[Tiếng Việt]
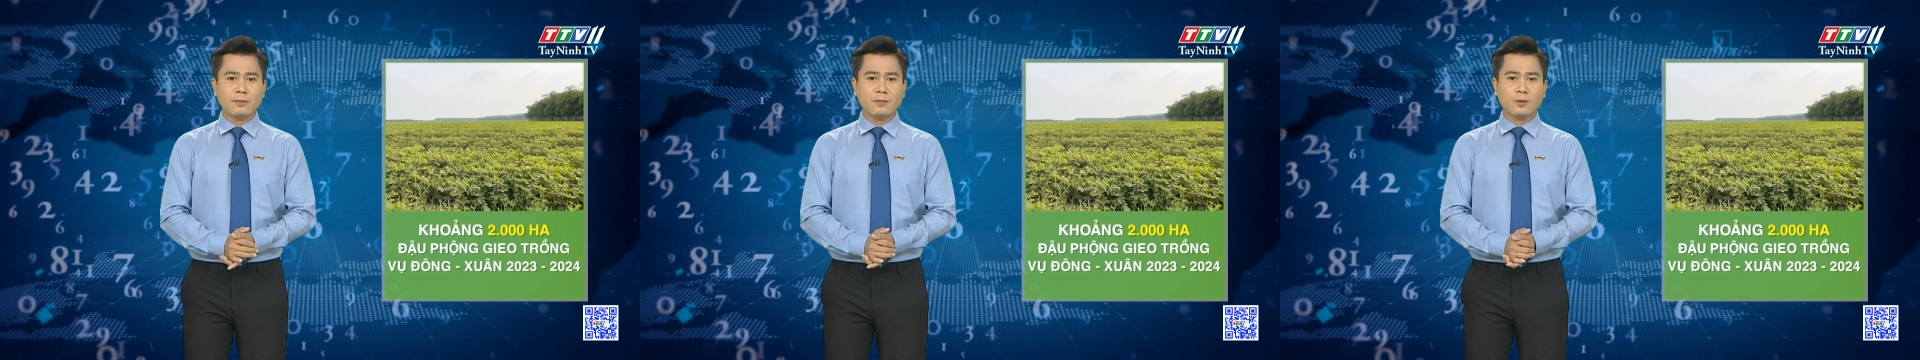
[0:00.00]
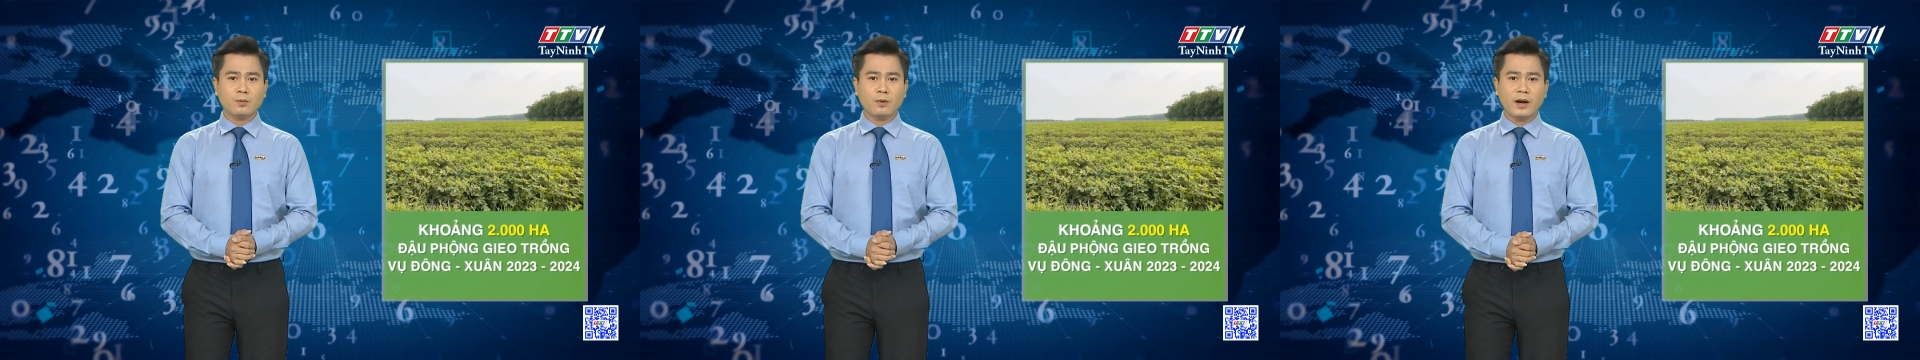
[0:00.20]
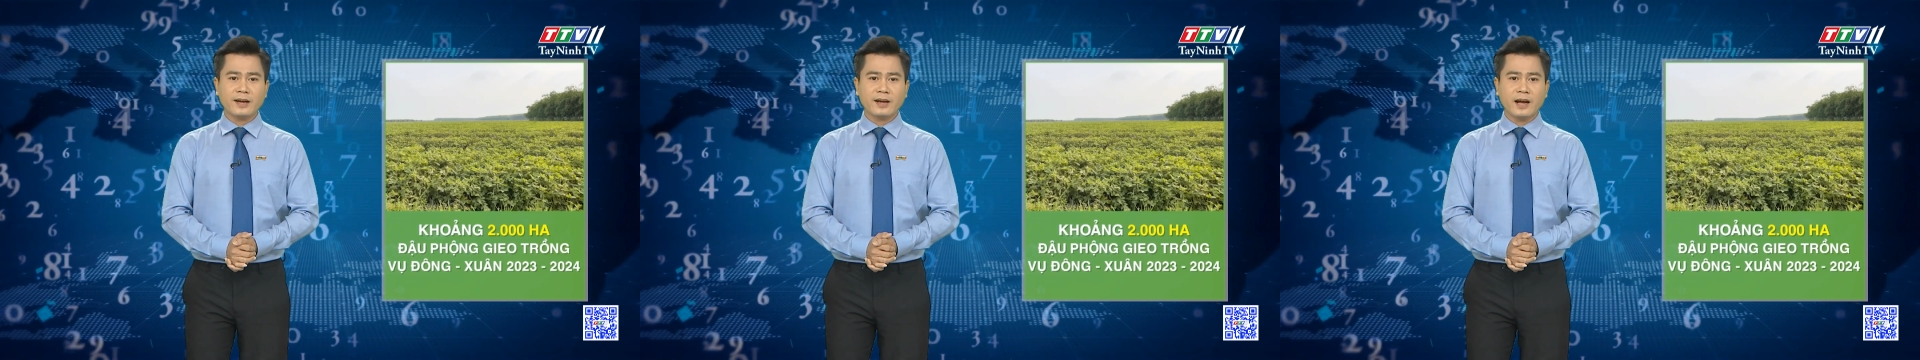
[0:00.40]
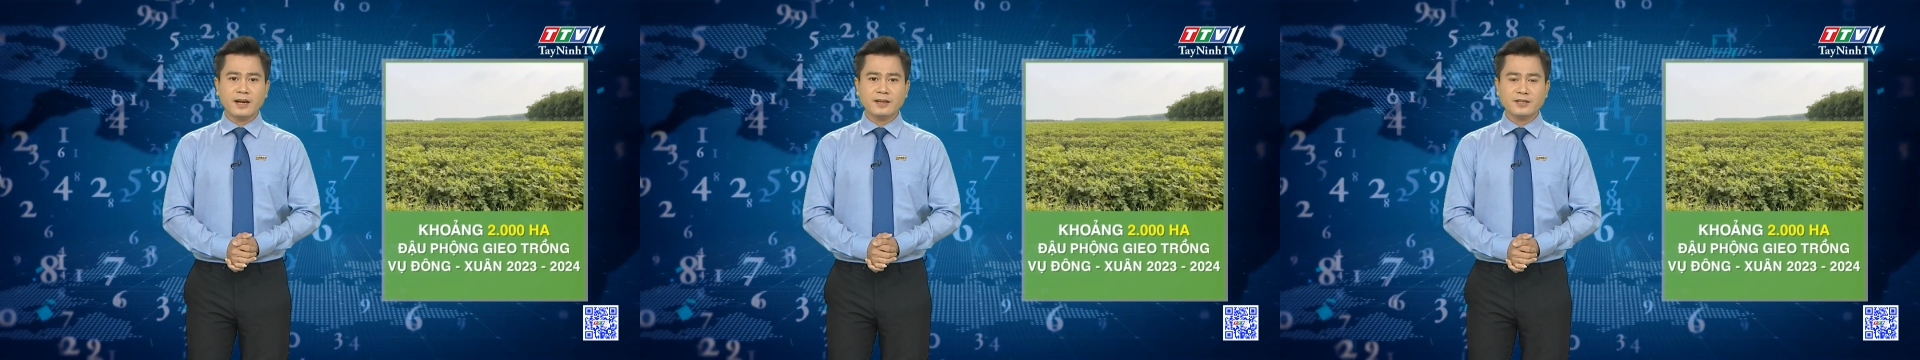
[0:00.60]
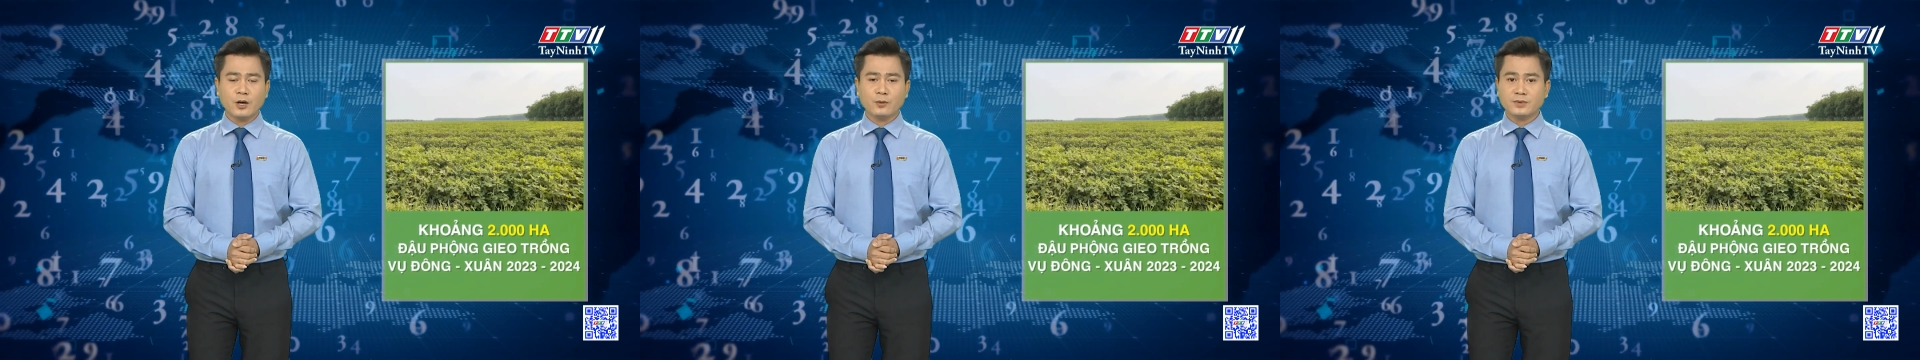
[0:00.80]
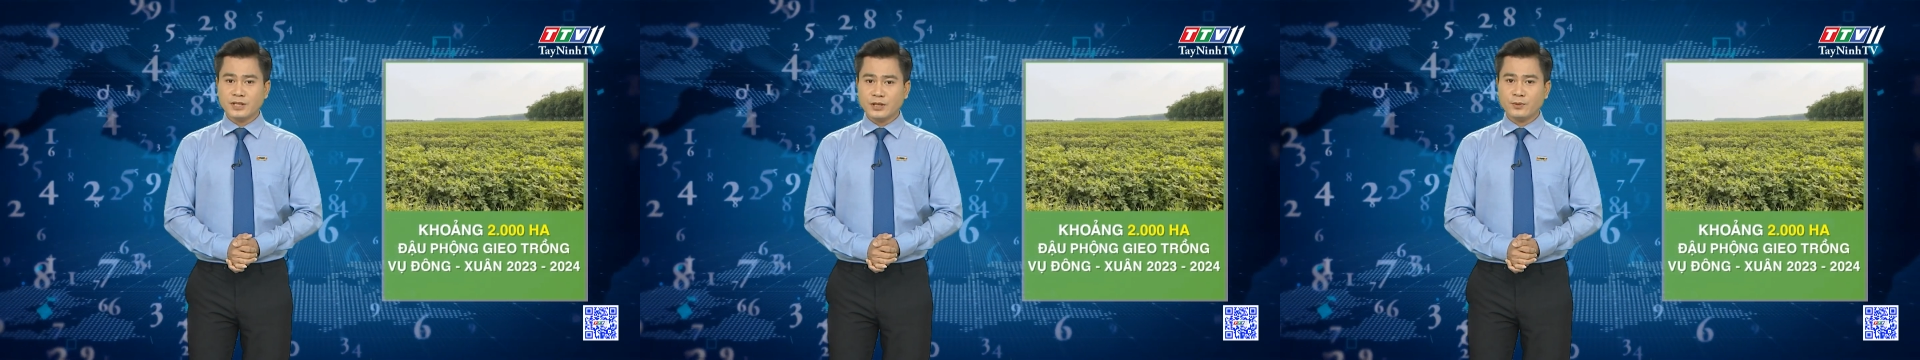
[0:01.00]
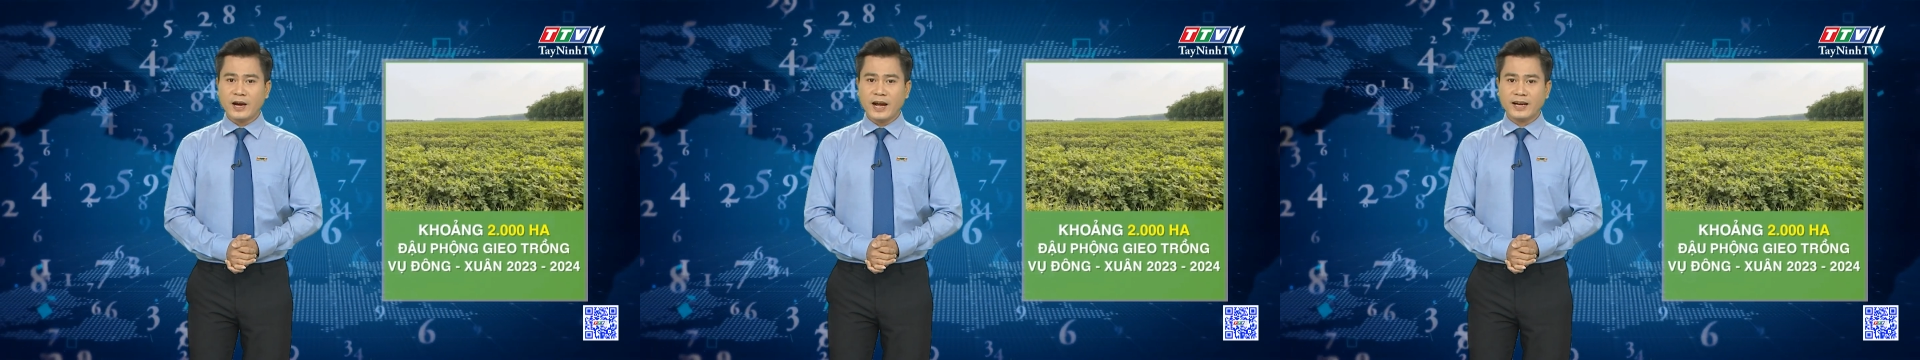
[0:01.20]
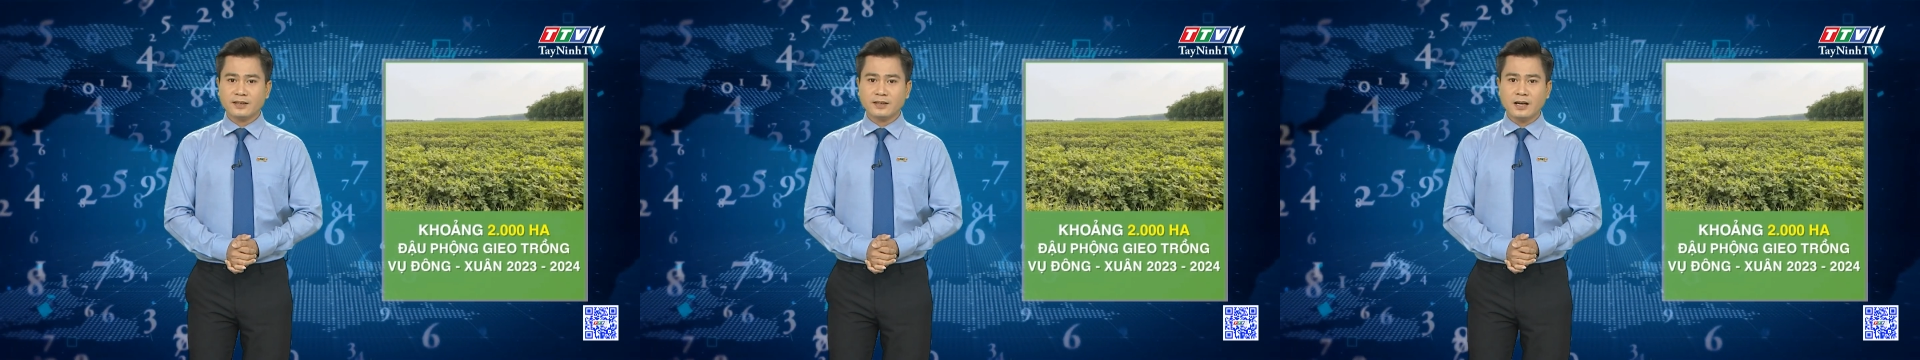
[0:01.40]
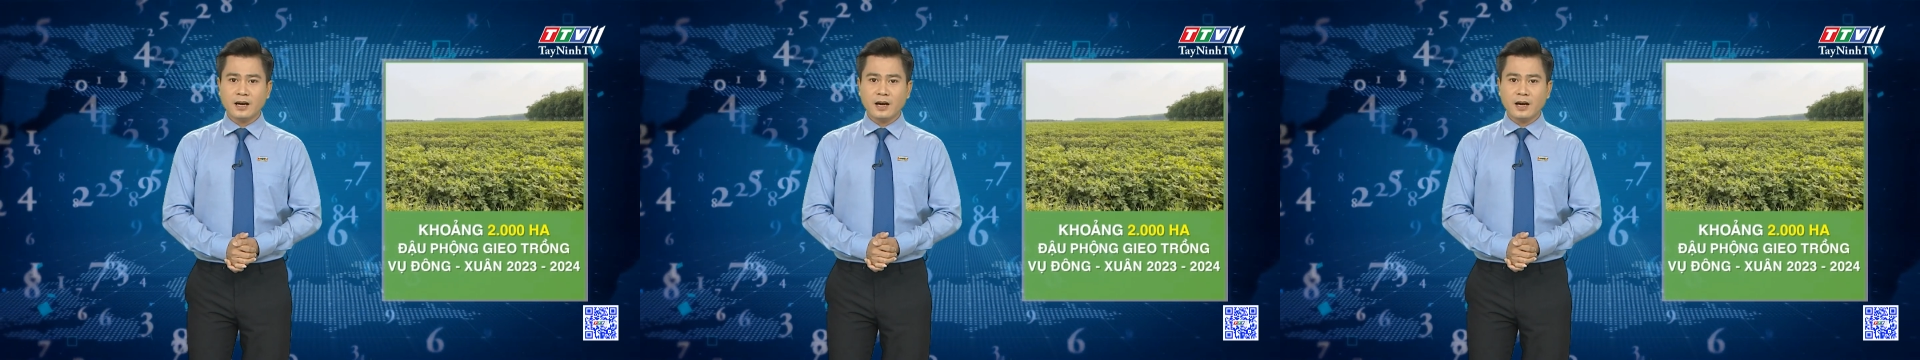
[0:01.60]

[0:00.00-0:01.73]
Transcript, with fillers: một loại cây trồng chịu hạn,